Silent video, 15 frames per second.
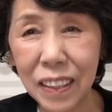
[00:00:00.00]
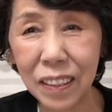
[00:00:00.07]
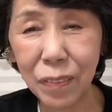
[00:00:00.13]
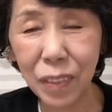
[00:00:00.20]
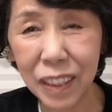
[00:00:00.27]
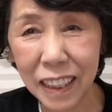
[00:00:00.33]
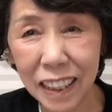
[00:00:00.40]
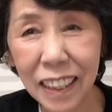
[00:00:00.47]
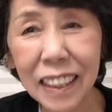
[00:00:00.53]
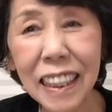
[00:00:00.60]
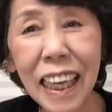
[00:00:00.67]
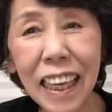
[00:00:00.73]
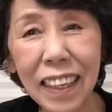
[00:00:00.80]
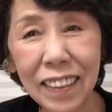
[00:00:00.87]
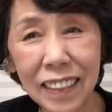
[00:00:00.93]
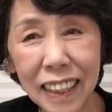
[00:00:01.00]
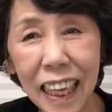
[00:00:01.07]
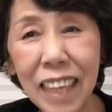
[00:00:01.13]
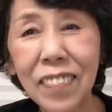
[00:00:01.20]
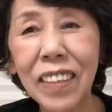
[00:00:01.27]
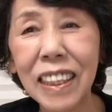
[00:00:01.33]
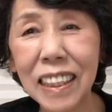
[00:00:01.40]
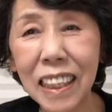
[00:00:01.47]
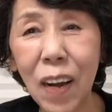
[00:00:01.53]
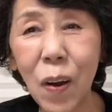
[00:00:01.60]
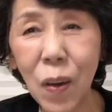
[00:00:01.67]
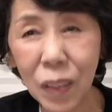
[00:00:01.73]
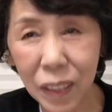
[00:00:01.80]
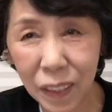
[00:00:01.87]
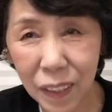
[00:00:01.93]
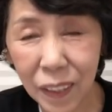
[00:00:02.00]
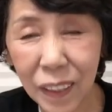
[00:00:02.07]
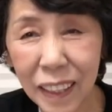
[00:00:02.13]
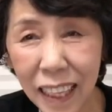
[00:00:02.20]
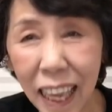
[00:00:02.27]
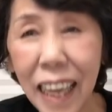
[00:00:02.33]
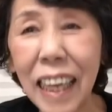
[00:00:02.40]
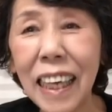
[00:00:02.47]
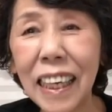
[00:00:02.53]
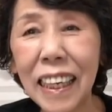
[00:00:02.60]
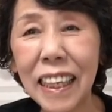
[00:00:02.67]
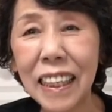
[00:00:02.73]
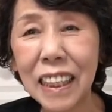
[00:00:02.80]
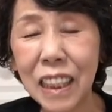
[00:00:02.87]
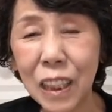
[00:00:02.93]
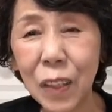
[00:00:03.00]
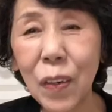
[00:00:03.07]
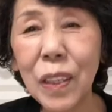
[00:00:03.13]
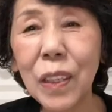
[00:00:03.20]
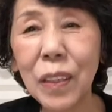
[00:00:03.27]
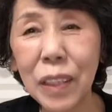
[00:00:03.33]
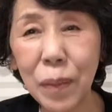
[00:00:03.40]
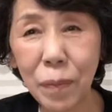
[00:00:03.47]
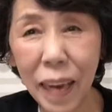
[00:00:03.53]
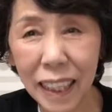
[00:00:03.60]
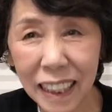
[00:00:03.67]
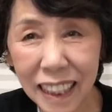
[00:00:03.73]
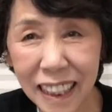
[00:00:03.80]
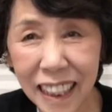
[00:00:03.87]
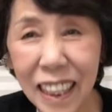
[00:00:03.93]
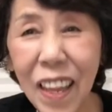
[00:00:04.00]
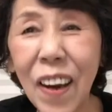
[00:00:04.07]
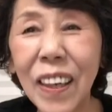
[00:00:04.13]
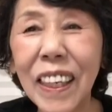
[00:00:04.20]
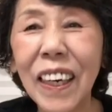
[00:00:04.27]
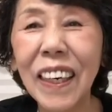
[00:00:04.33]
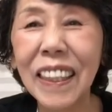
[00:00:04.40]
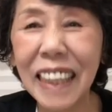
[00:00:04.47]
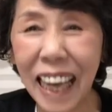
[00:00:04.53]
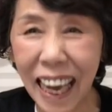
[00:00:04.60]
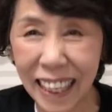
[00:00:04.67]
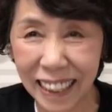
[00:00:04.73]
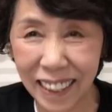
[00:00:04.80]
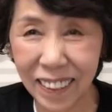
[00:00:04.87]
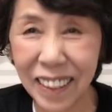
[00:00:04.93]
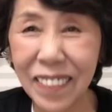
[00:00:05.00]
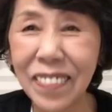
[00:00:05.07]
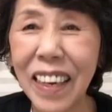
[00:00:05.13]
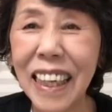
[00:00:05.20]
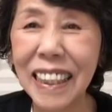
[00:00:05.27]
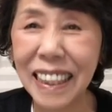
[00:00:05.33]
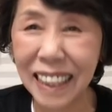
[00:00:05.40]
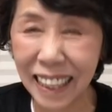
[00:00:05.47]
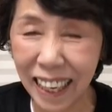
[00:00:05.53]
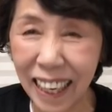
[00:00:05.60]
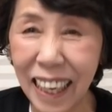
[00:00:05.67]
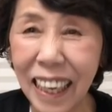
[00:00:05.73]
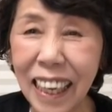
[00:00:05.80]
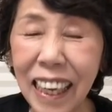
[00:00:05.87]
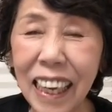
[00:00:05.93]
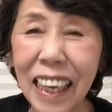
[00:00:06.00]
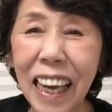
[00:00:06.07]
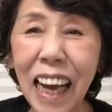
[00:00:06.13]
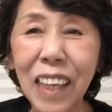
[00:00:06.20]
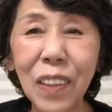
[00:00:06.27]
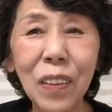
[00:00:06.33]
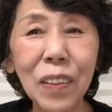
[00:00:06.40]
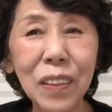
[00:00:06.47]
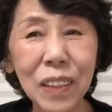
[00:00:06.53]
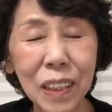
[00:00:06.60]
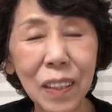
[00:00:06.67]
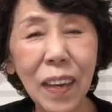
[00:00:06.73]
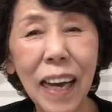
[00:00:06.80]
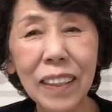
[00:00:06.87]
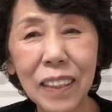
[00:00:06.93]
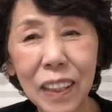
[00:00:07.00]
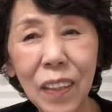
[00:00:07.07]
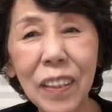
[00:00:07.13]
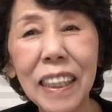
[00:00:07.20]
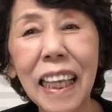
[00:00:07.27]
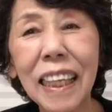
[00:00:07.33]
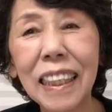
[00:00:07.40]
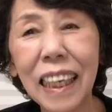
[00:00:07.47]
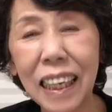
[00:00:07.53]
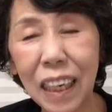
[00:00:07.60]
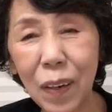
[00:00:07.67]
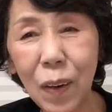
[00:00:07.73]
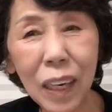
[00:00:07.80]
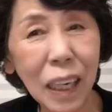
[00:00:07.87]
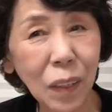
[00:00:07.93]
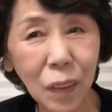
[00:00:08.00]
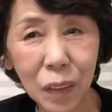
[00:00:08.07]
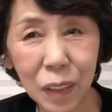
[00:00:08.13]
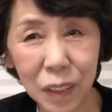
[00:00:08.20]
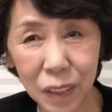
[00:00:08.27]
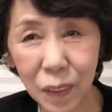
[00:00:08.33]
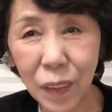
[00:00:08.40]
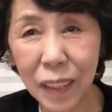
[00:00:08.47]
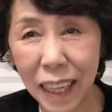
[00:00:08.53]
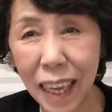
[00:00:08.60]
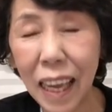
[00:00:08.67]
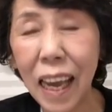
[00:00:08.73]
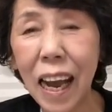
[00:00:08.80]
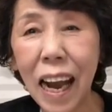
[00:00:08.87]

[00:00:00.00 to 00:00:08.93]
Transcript: もちろんでございますが本当にね、えー、しつこいように毎日のように履いておりましてあの靴を履くようになってから他の靴をね